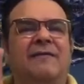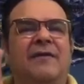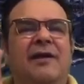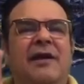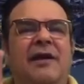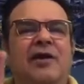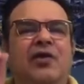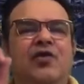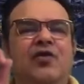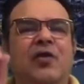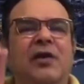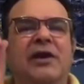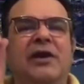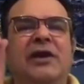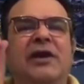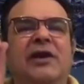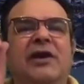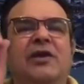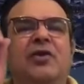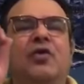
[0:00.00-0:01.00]

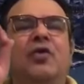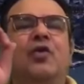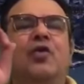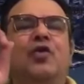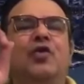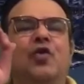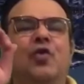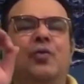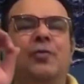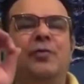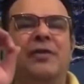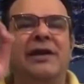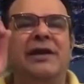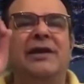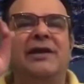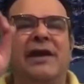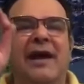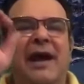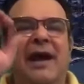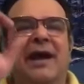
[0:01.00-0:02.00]
فليرني كل
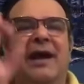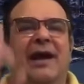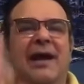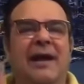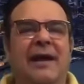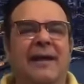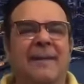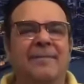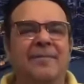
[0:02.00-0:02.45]
امرئ خاله